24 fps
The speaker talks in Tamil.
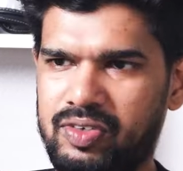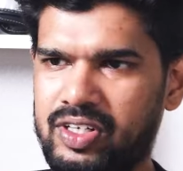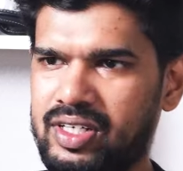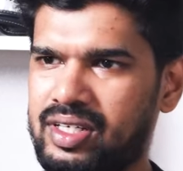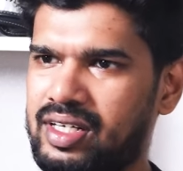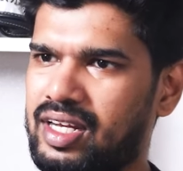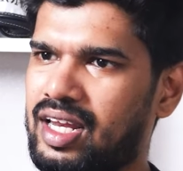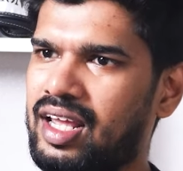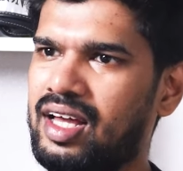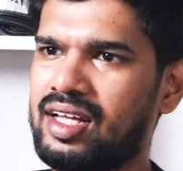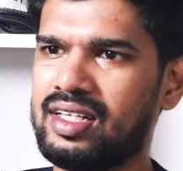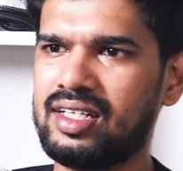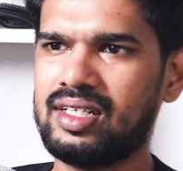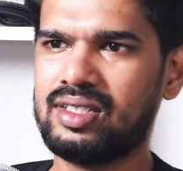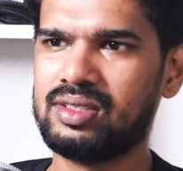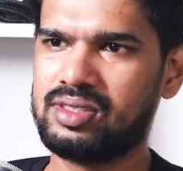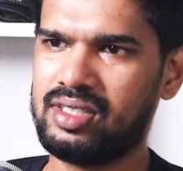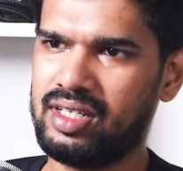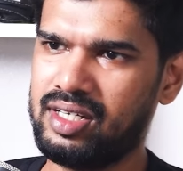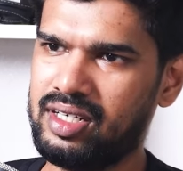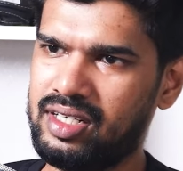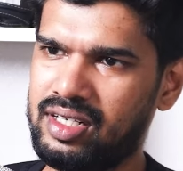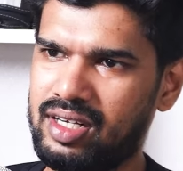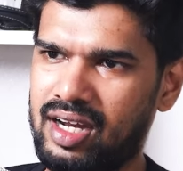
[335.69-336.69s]
வீட்லேயா இருந்தாலும்
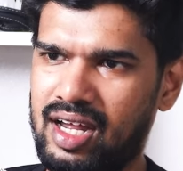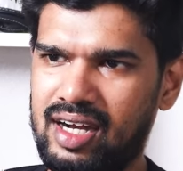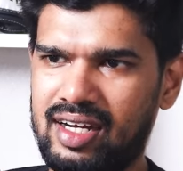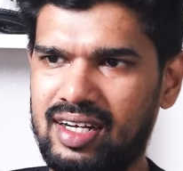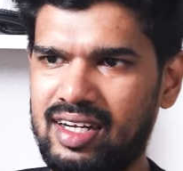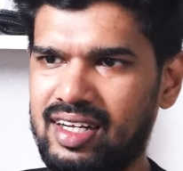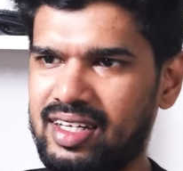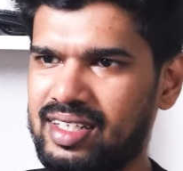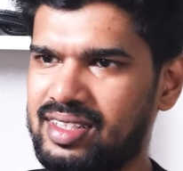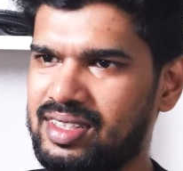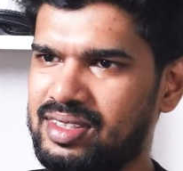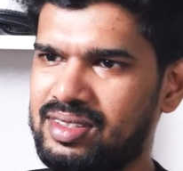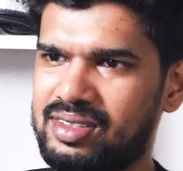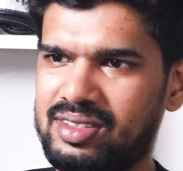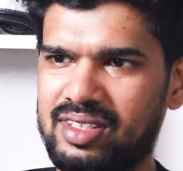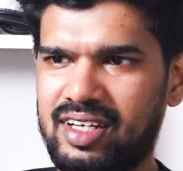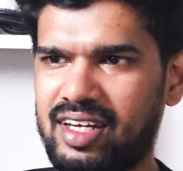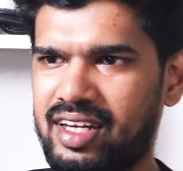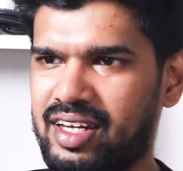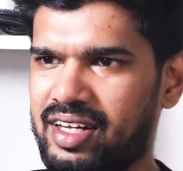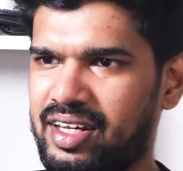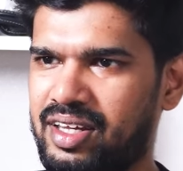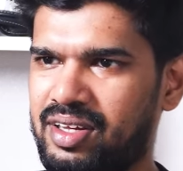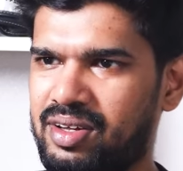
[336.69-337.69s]
சரி நாட்டிலேயா இருந்தாலும் சரி
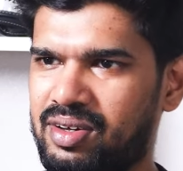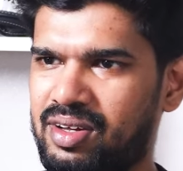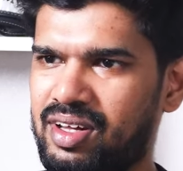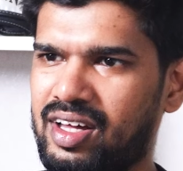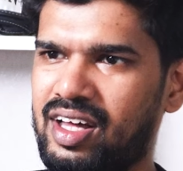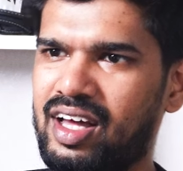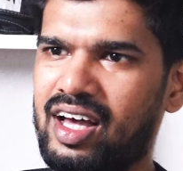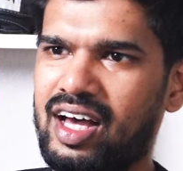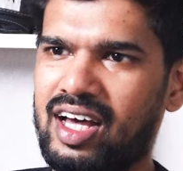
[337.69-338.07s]
எங்கேயும்